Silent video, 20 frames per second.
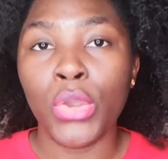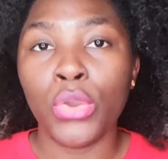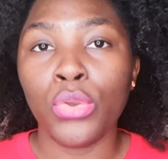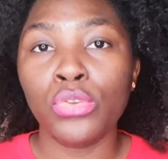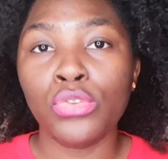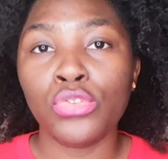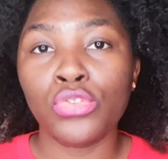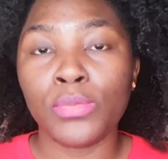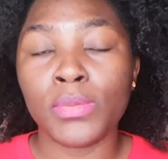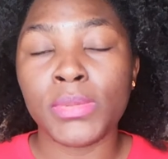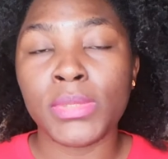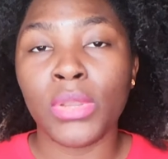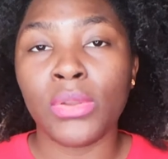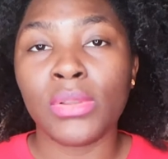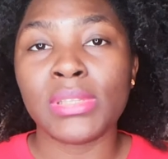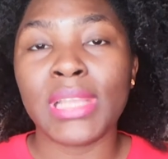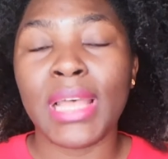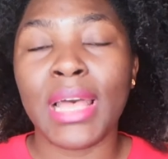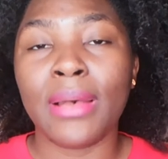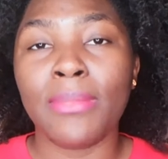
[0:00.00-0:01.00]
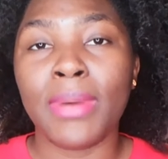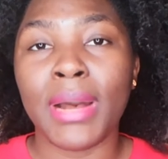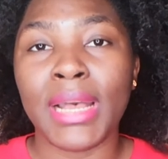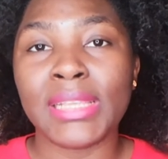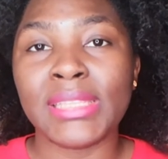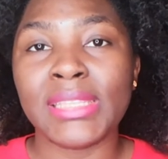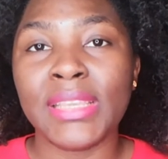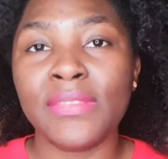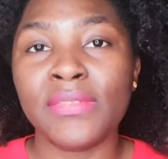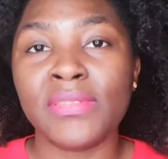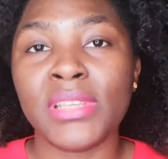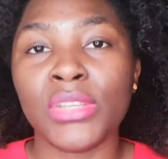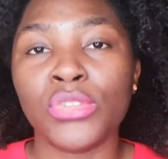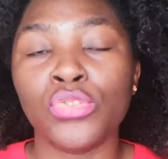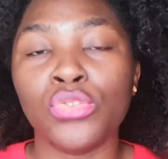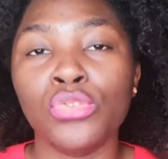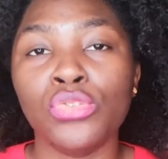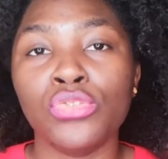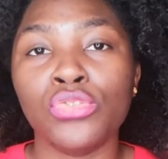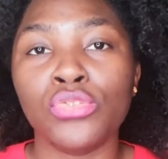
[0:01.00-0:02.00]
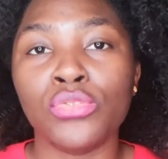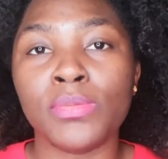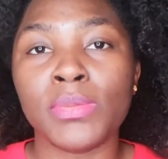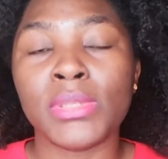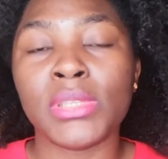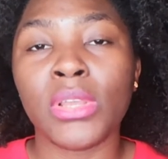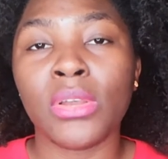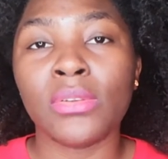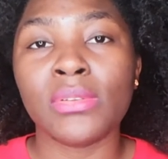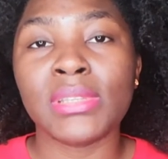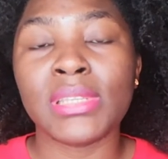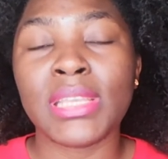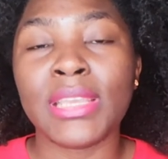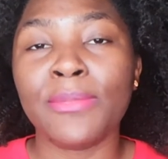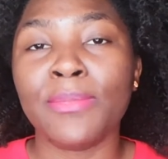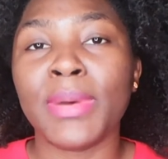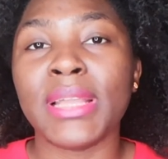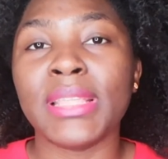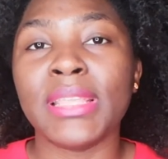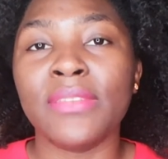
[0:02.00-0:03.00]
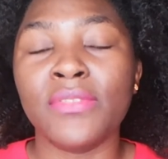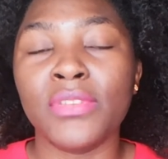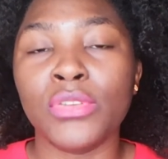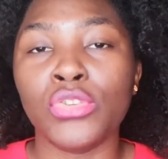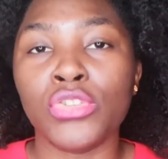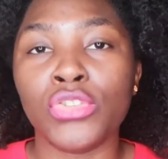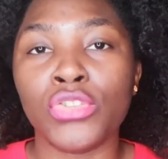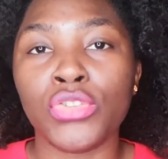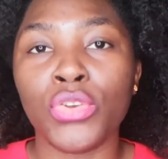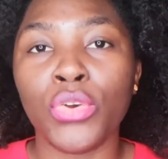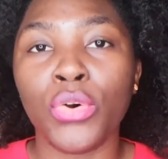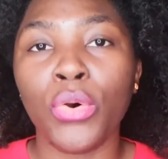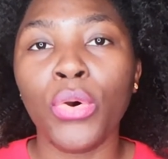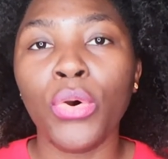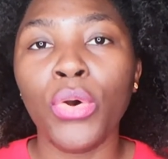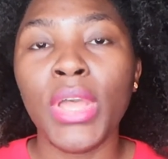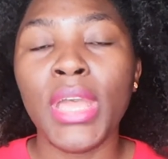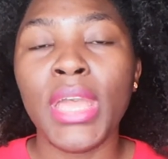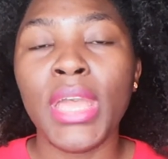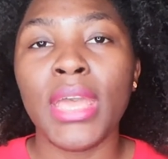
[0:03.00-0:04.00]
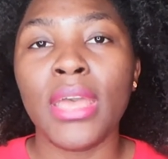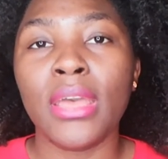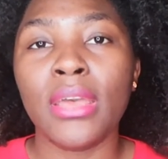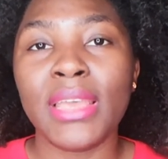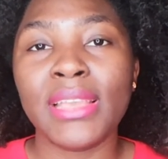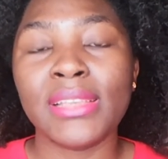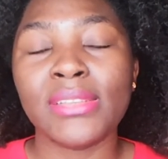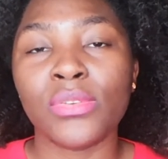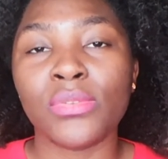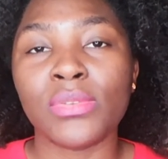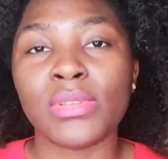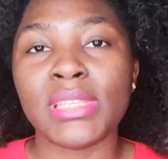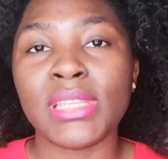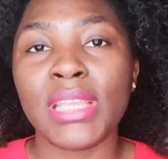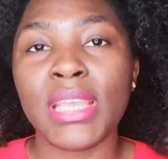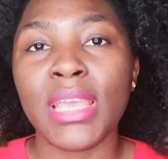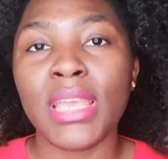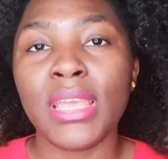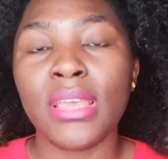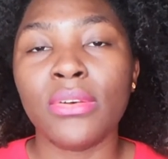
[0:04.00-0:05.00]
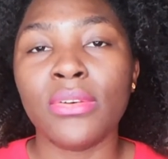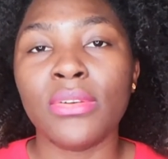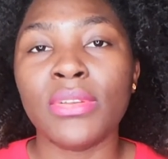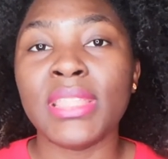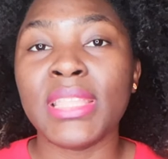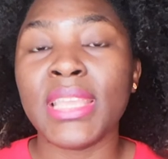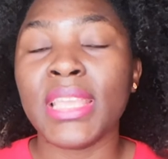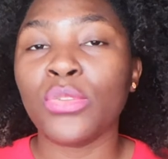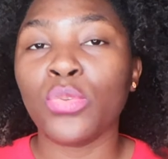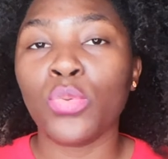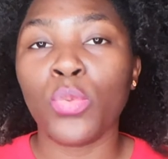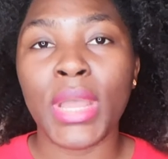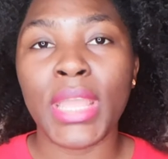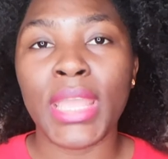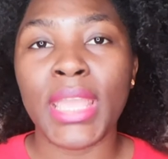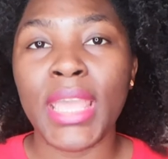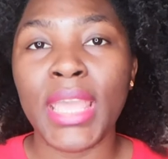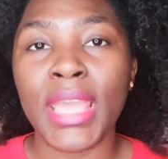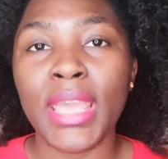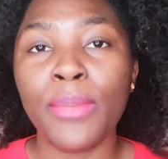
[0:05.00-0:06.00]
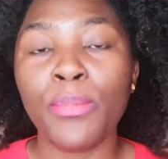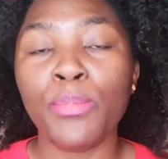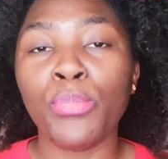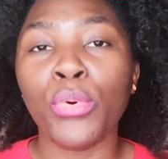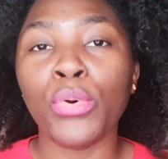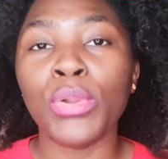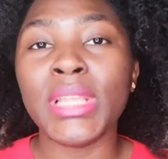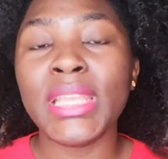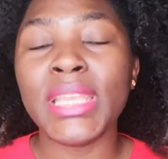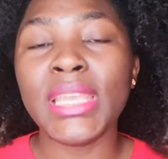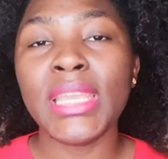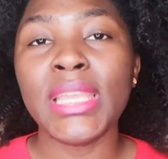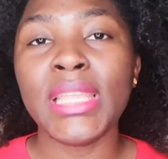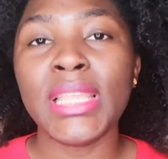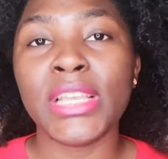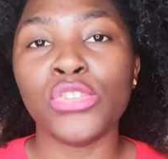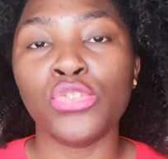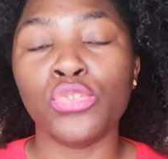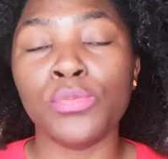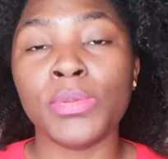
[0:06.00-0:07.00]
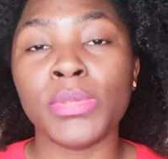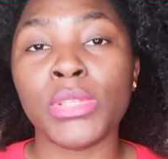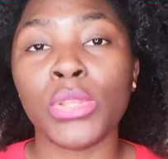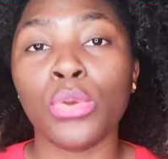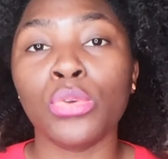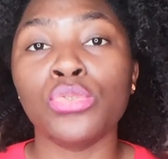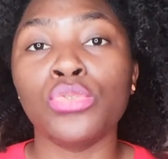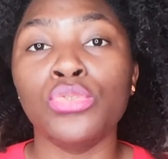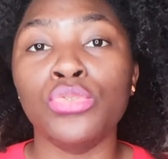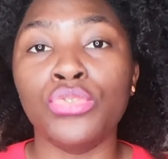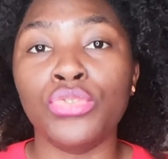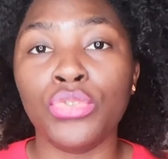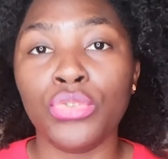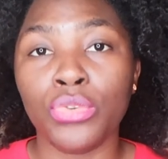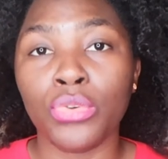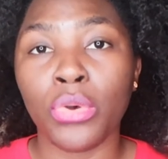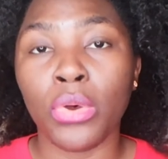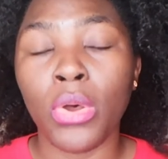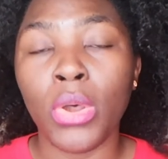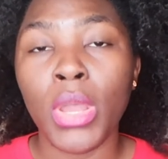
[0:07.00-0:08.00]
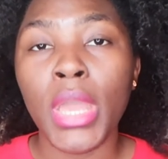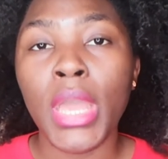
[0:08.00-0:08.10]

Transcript: Une substance abrasive, c'est une substance qui, par définition, est censé euh, nettoyer, polir les substances dures.